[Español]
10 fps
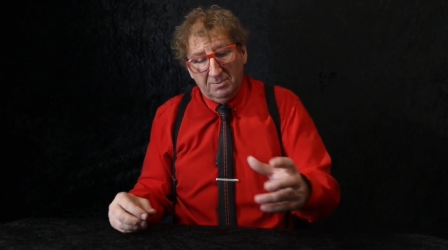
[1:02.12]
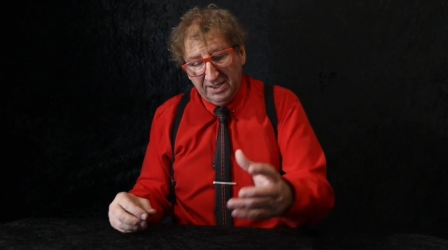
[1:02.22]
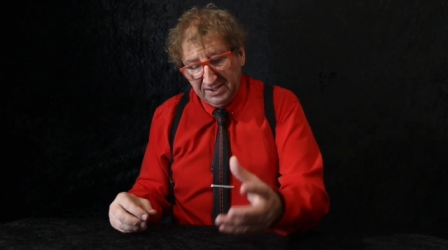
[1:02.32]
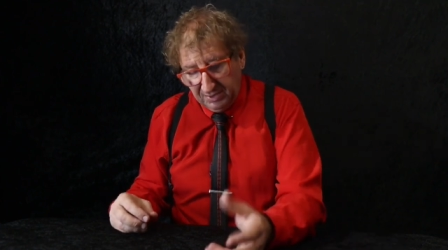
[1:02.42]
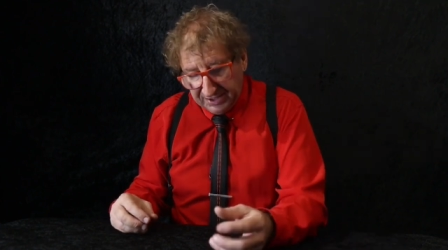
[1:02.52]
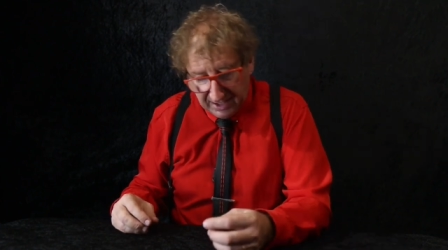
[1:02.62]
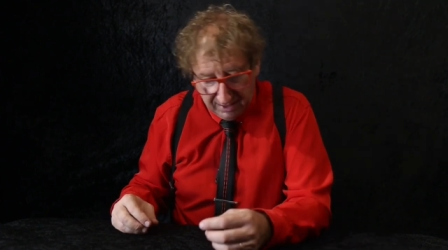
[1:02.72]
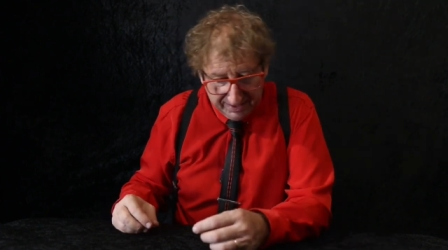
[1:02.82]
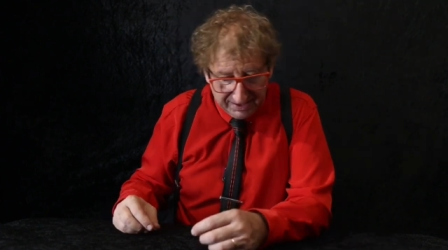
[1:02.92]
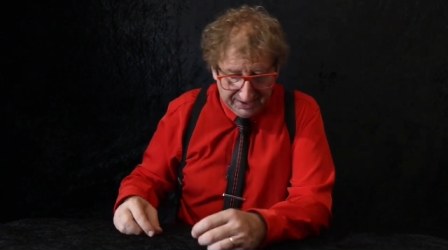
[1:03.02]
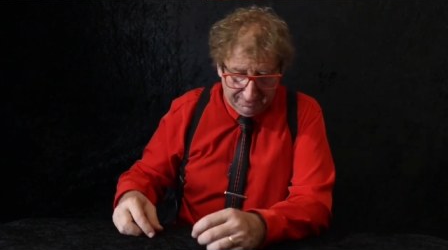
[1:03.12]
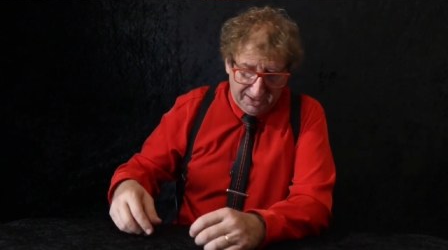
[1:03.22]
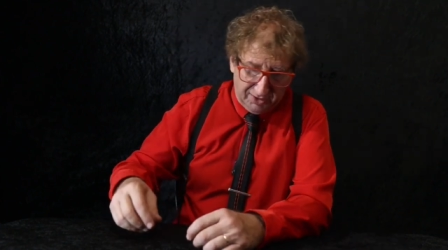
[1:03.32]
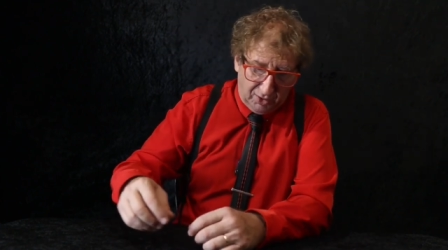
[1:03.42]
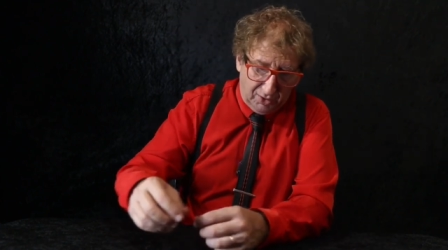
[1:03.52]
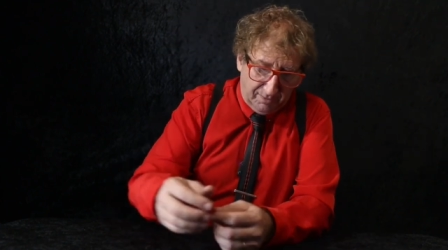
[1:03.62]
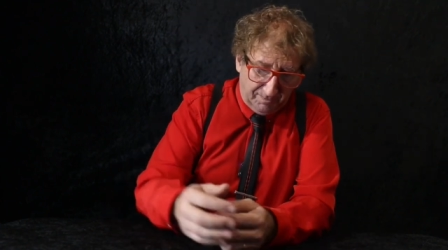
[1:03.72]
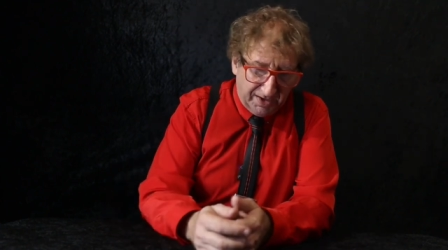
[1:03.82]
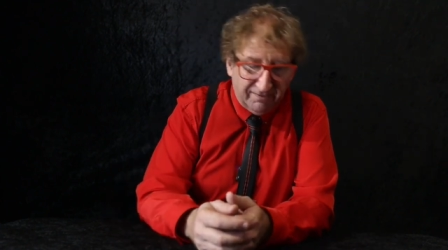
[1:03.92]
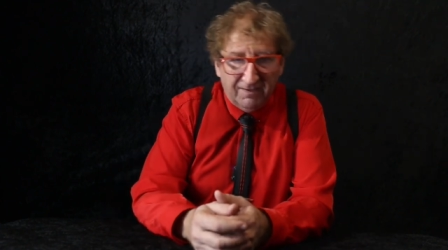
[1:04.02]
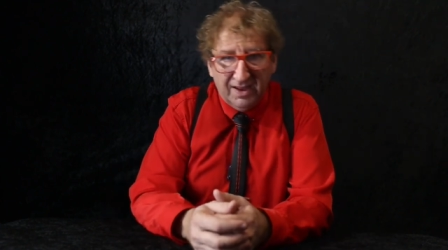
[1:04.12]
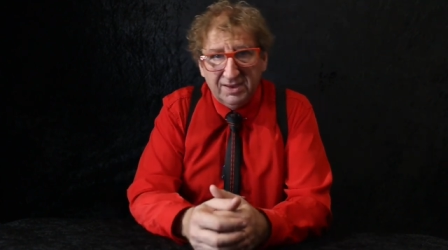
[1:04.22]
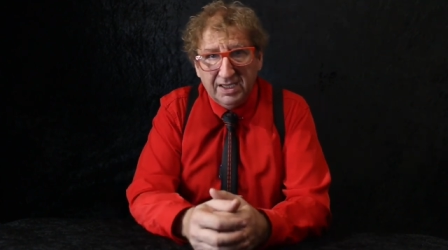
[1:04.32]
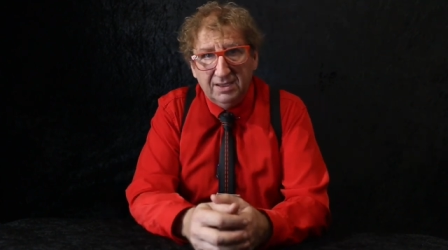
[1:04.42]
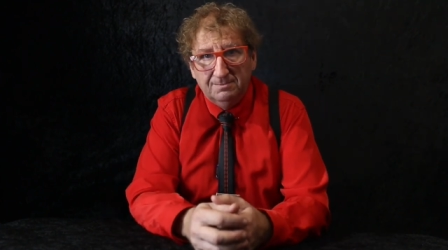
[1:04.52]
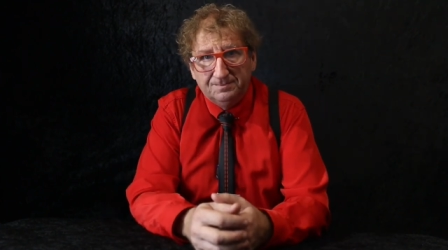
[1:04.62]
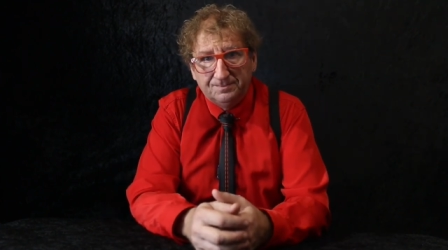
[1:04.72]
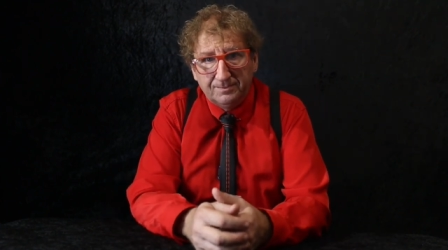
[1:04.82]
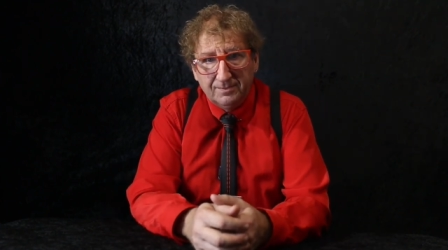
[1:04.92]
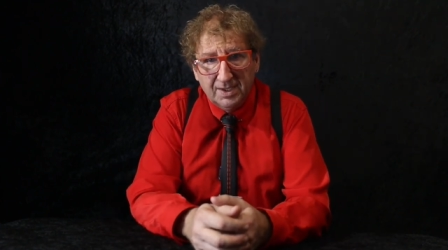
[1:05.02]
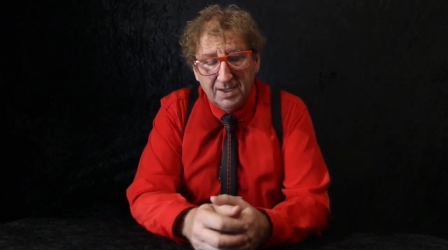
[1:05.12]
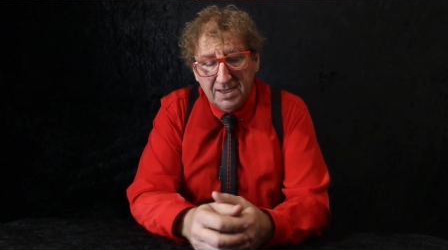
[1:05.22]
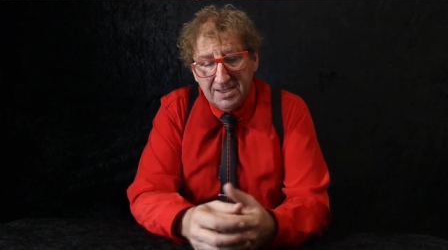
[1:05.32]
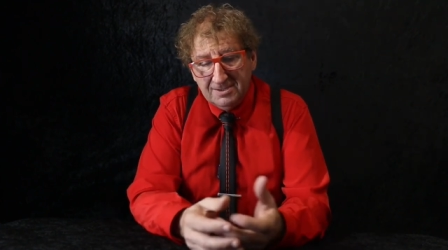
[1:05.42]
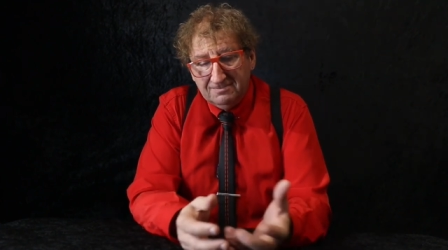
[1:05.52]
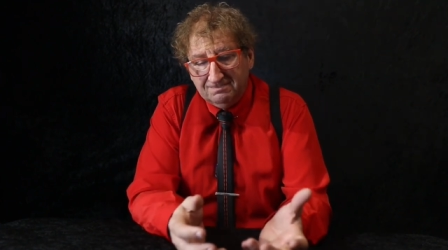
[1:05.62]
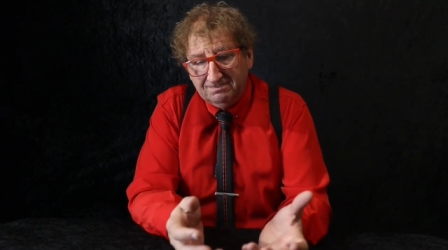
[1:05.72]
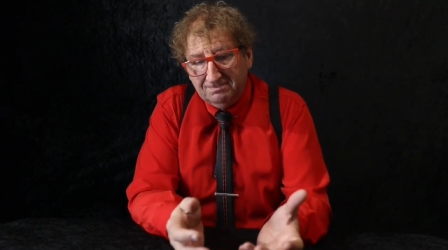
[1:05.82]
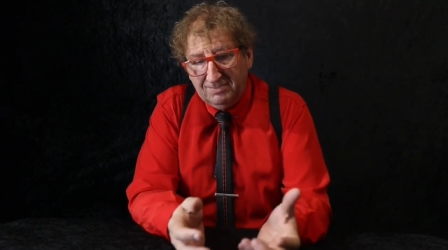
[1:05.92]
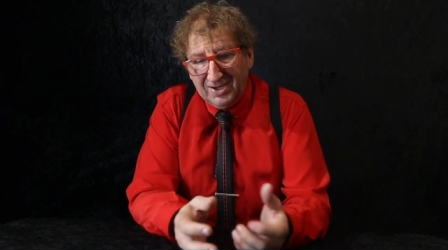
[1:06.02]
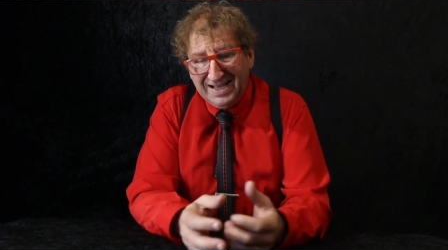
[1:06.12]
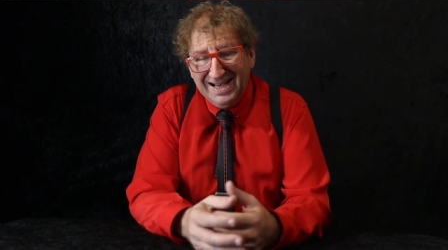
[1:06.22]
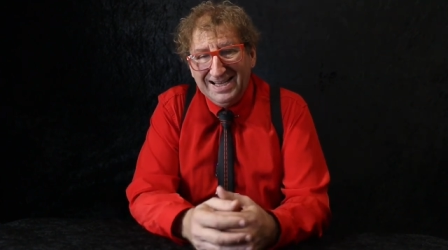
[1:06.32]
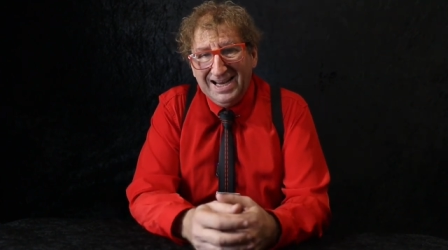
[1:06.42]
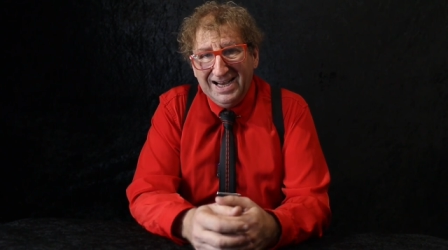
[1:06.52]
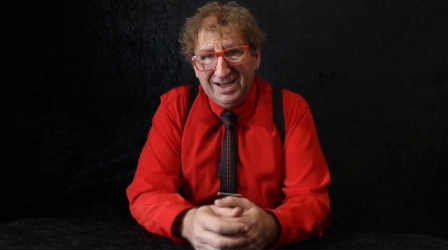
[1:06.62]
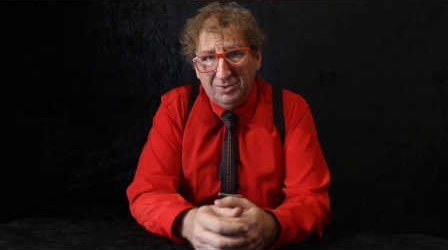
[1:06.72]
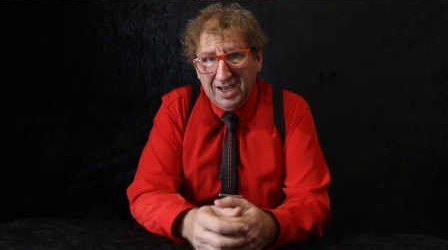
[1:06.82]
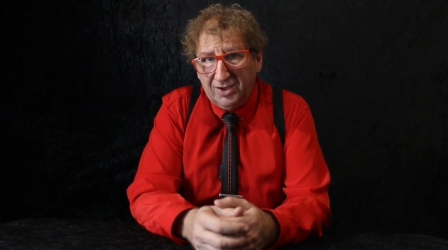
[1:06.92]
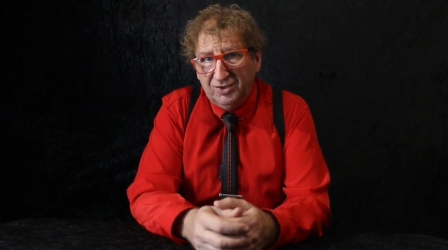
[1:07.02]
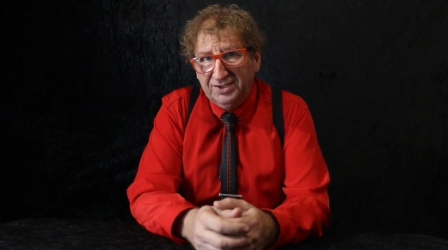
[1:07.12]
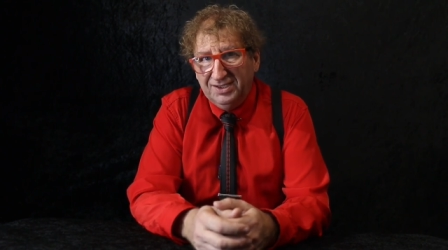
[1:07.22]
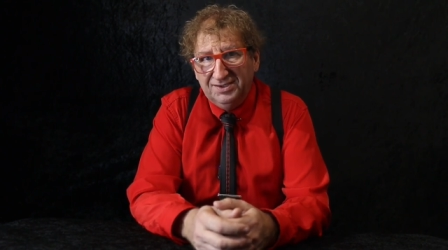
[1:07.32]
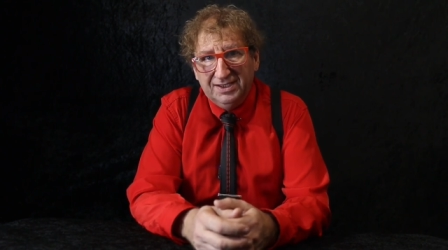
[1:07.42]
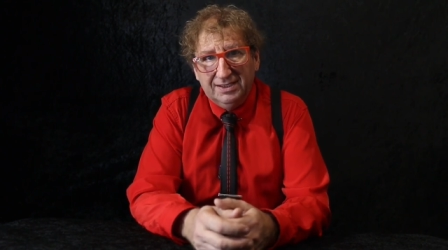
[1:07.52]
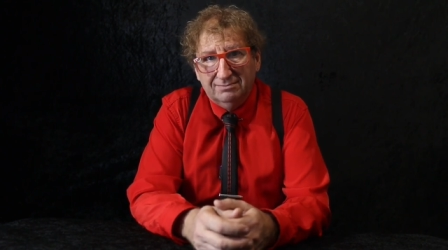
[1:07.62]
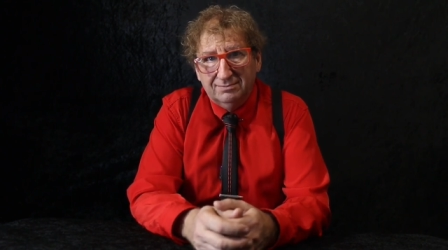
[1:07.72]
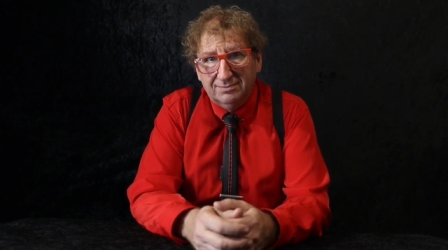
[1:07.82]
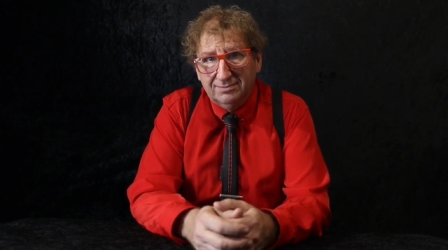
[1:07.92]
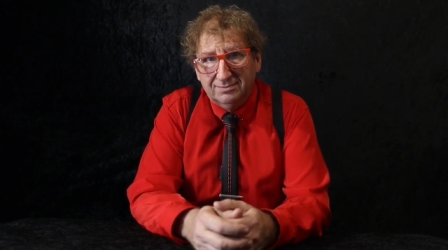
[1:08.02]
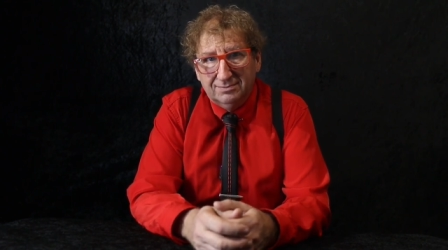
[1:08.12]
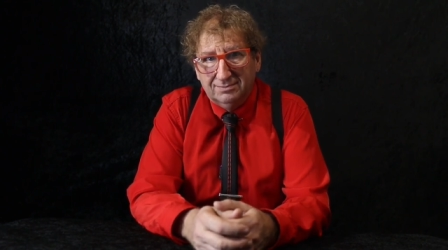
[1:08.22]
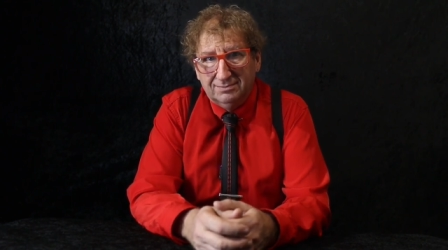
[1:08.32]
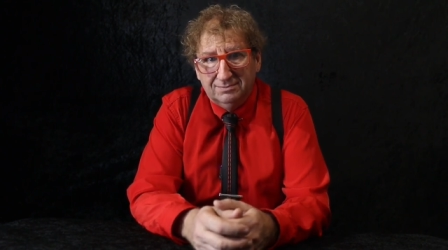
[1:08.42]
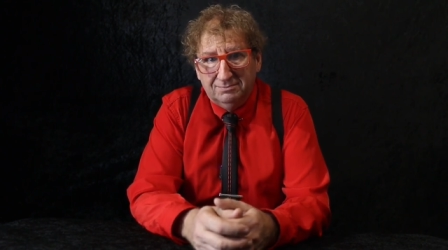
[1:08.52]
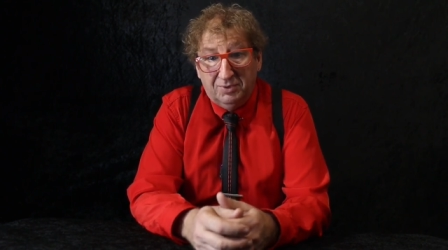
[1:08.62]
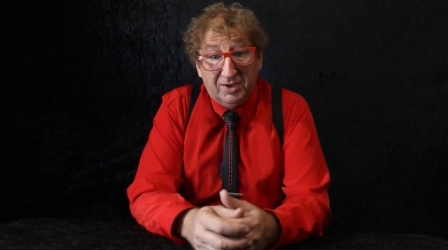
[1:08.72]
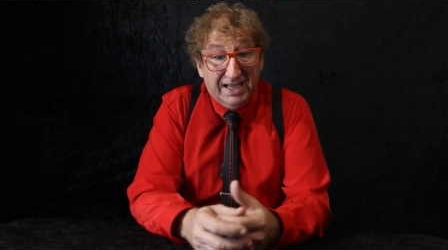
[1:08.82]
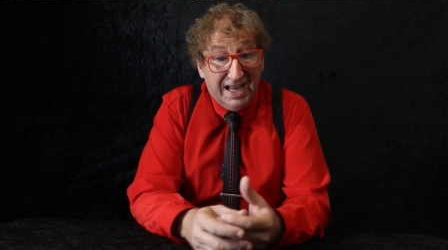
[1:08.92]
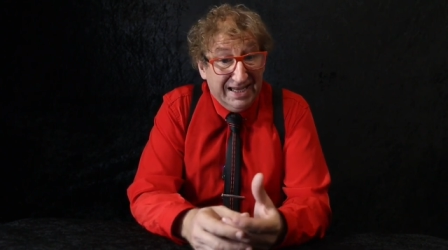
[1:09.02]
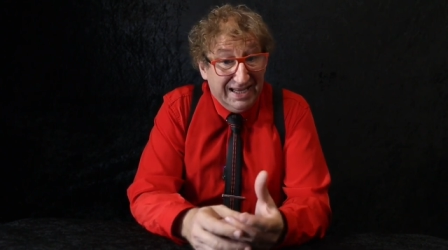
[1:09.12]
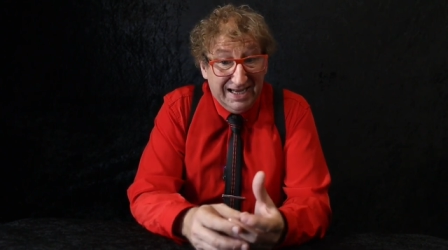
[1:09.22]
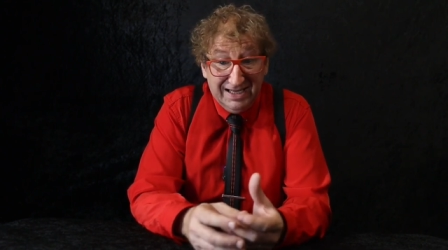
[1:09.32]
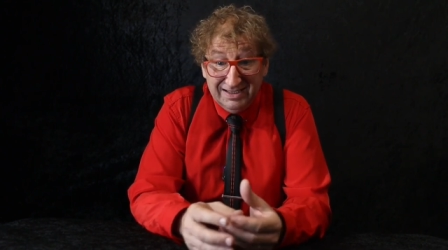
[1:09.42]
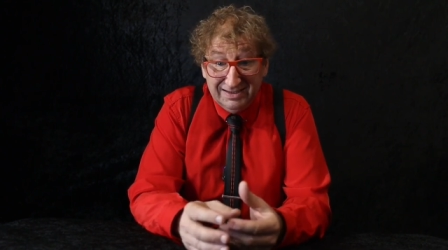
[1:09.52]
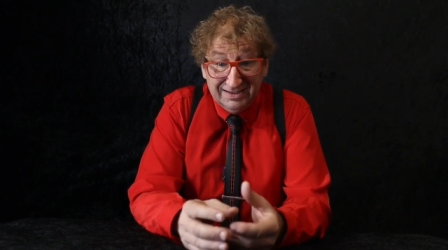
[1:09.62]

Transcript: Pensemos en el pensamiento infantil. ¿Por qué alguien haría una cosa así? Porque alguien